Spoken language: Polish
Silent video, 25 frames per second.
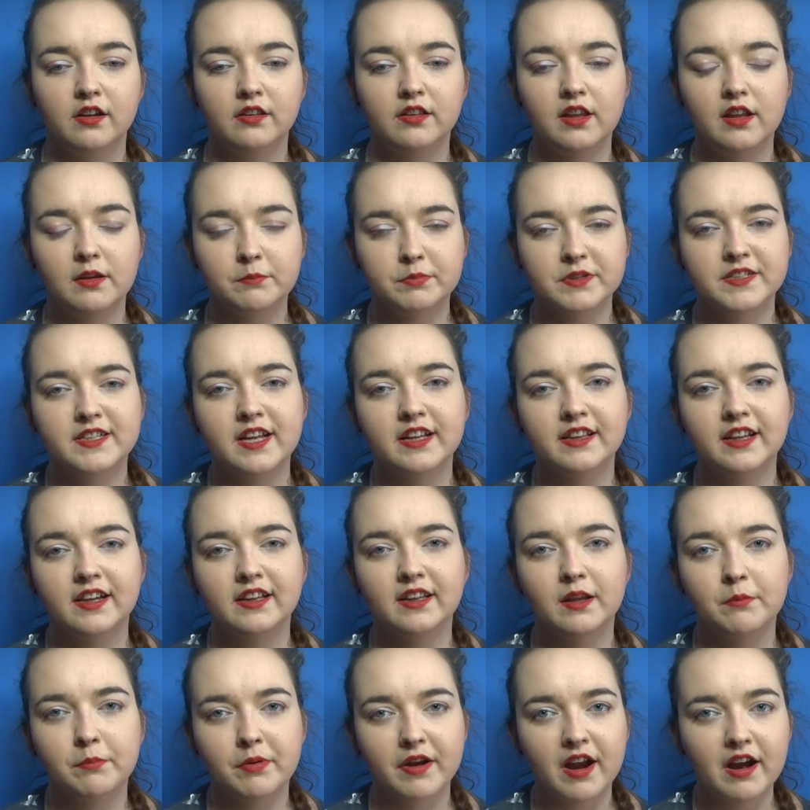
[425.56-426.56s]
napisana
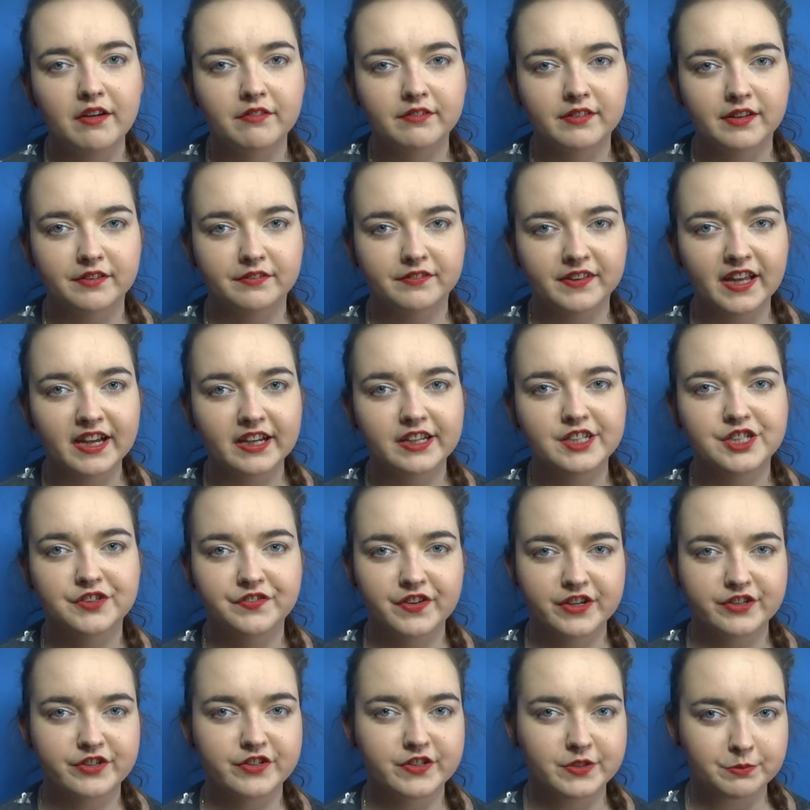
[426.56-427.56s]
naprawdę w tak
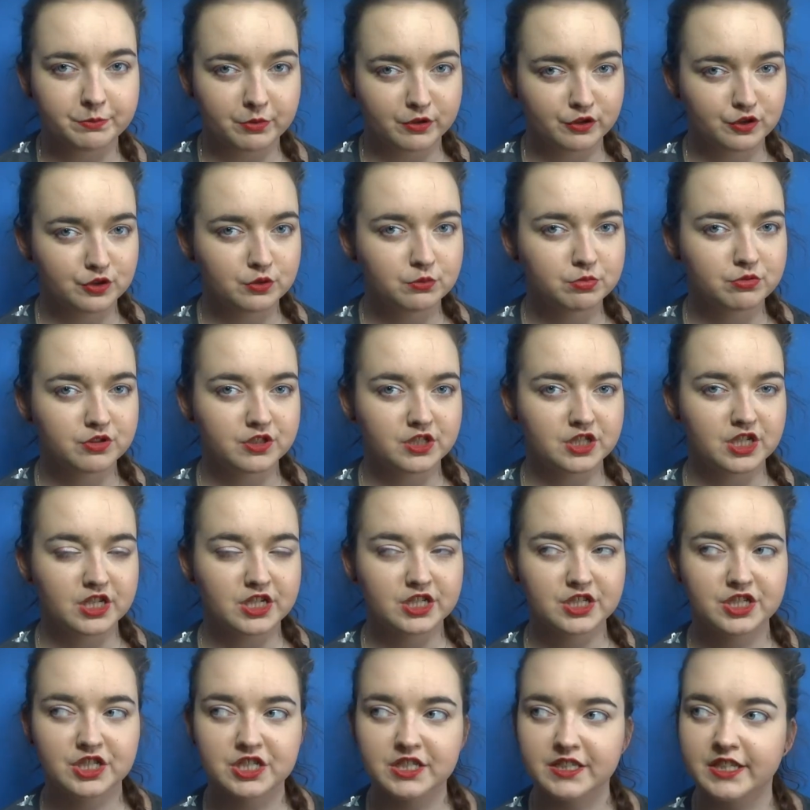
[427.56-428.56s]
świeży sposób,
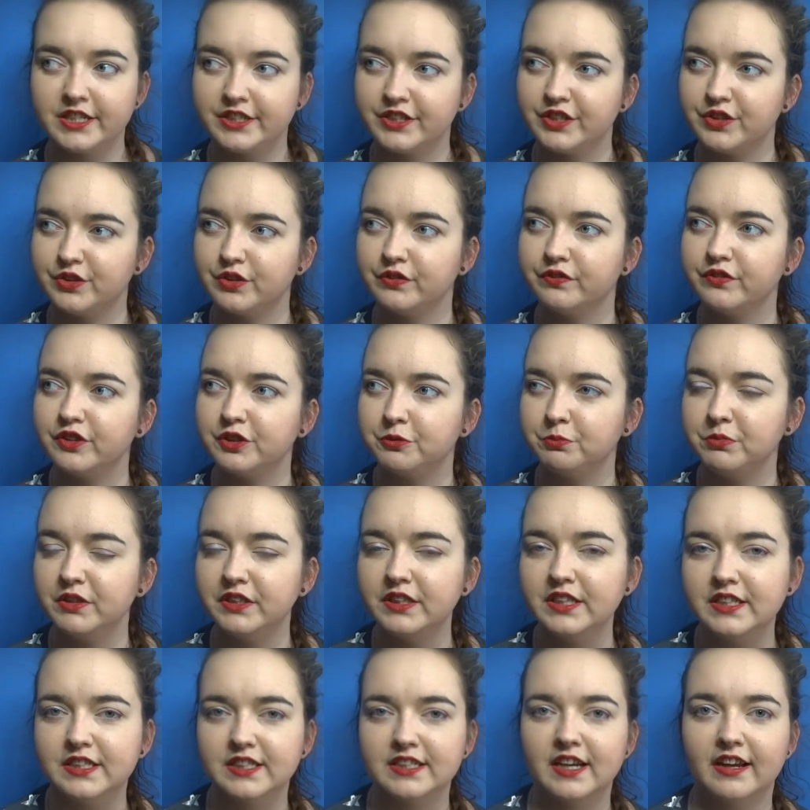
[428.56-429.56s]
że czyta się to
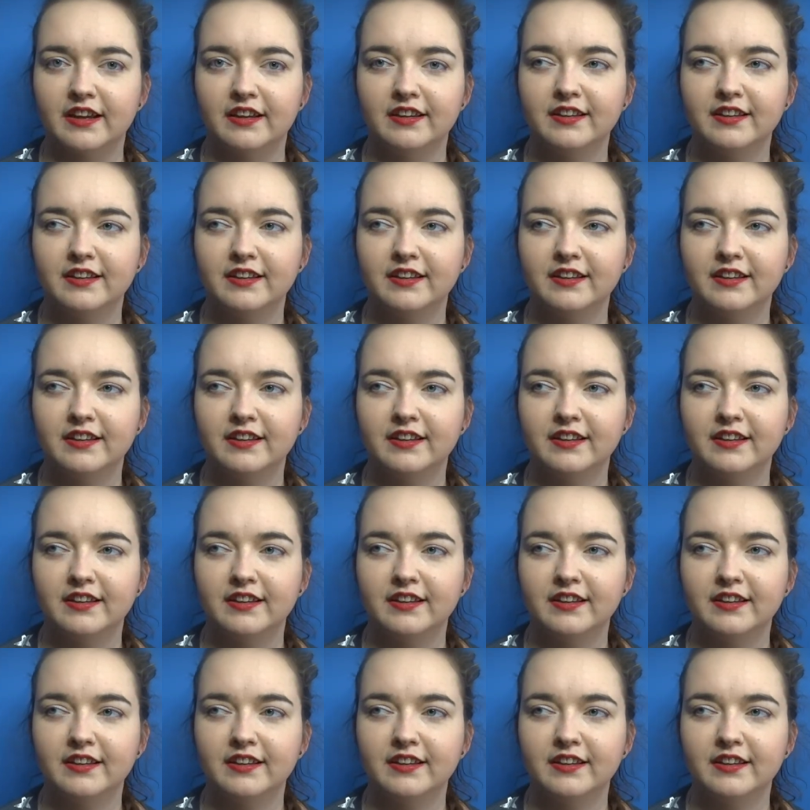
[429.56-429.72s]
wyśmienicie.